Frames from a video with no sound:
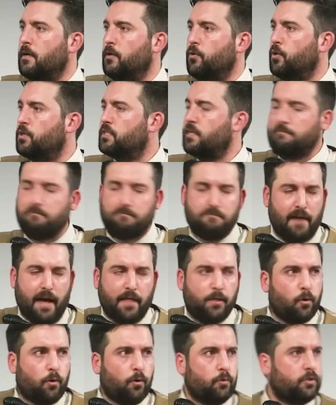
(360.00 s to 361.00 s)
No es
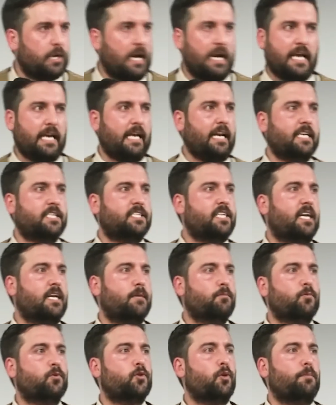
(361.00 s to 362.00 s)
enfado contra la iglesia
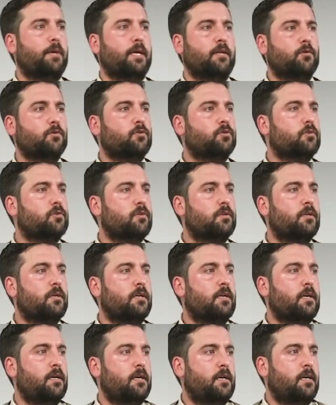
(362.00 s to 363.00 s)
ni mucho menos.
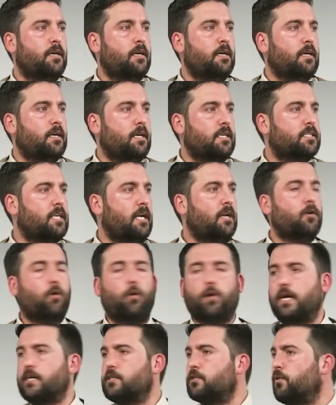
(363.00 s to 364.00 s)
Es el
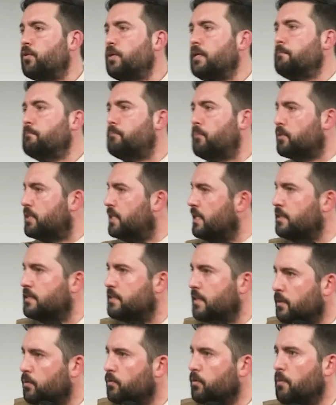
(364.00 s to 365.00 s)
corazón
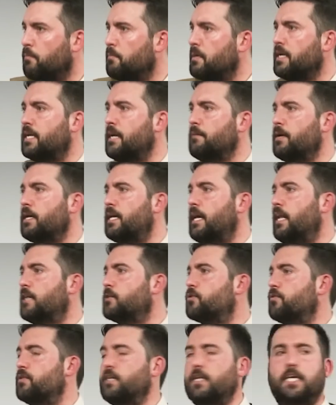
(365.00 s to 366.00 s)
impotente de un hombre que ve que la
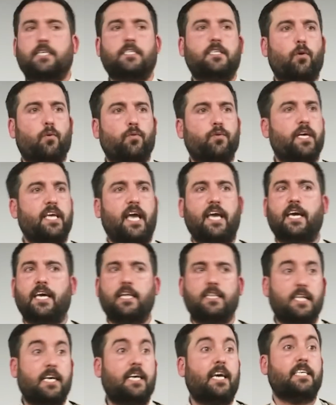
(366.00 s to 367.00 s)
sociedad se hunde y hay
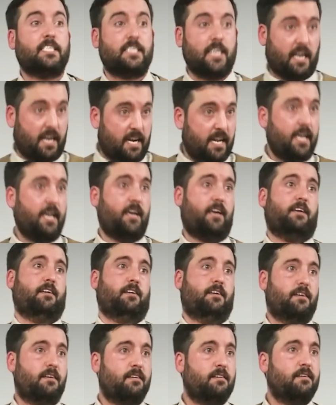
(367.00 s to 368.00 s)
gente que se ríe